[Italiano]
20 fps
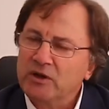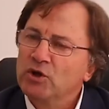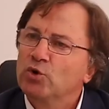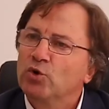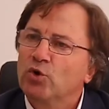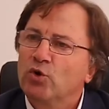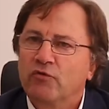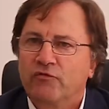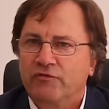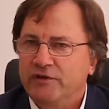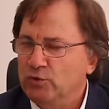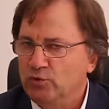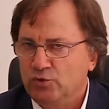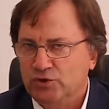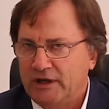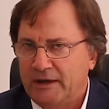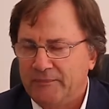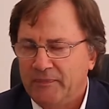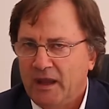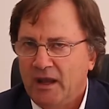Io ho
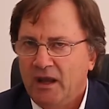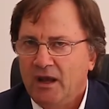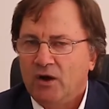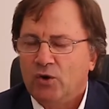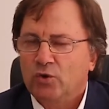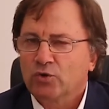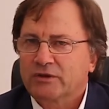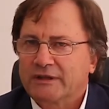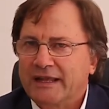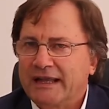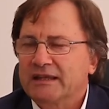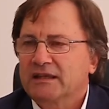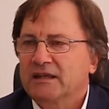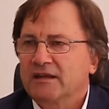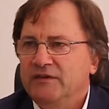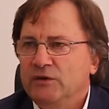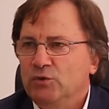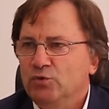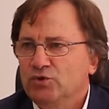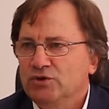fiducia, ho
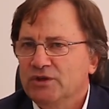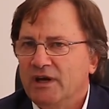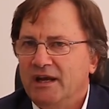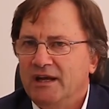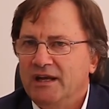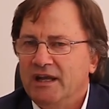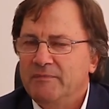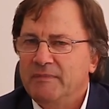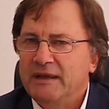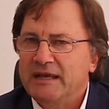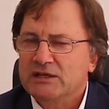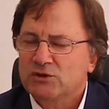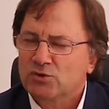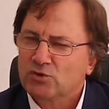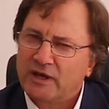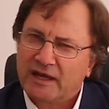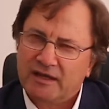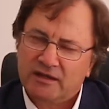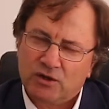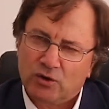tanta fiducia nei miei
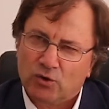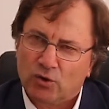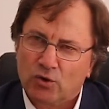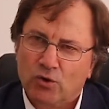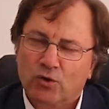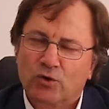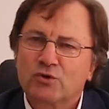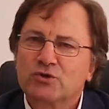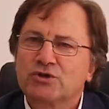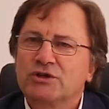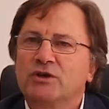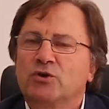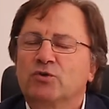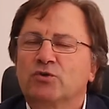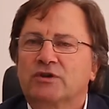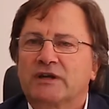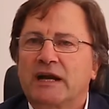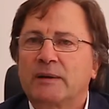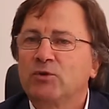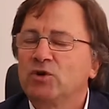studenti, con loro ci
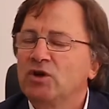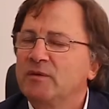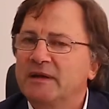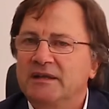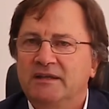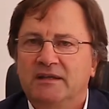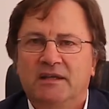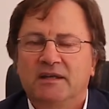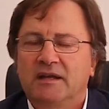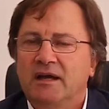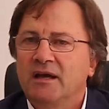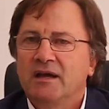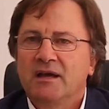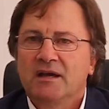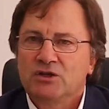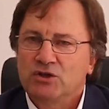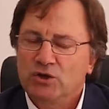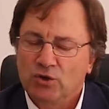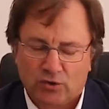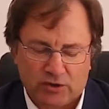incontriamo ogni mattina,
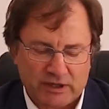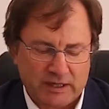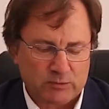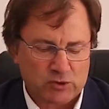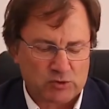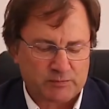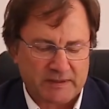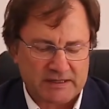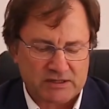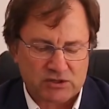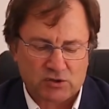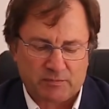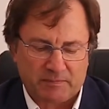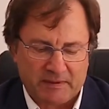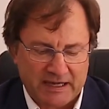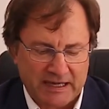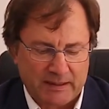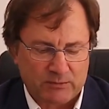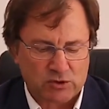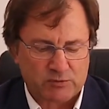ci incontriamo spesso,
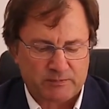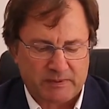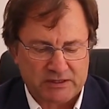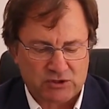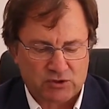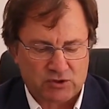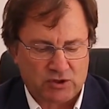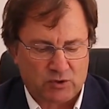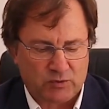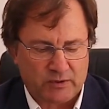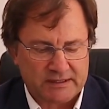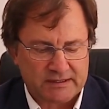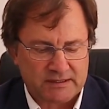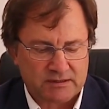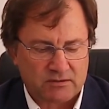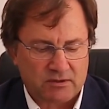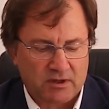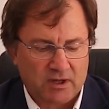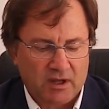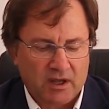parliamo spesso di
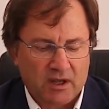questo.